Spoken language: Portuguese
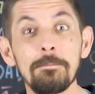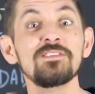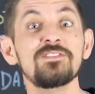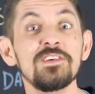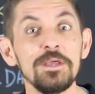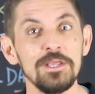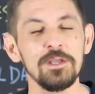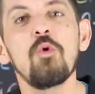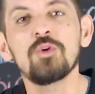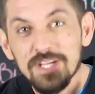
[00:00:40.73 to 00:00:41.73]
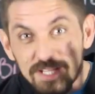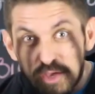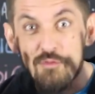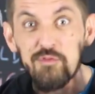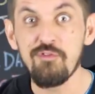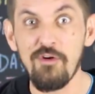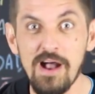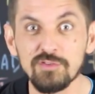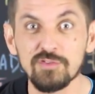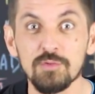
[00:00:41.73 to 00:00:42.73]
Mas e aí? O que, que eu
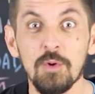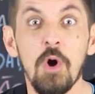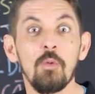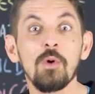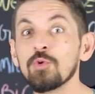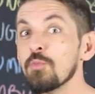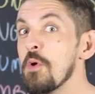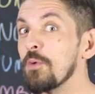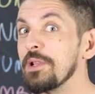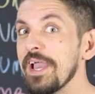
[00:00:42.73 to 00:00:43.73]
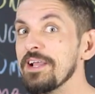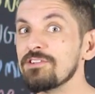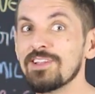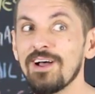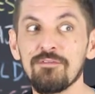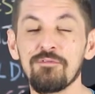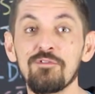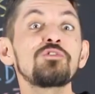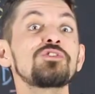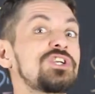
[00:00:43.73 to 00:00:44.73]
faço quando o meu cliente está
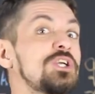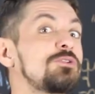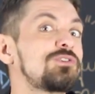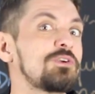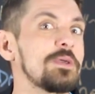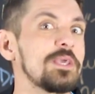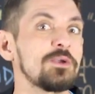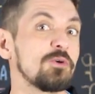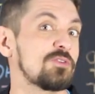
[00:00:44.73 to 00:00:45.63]
fugindo de mim?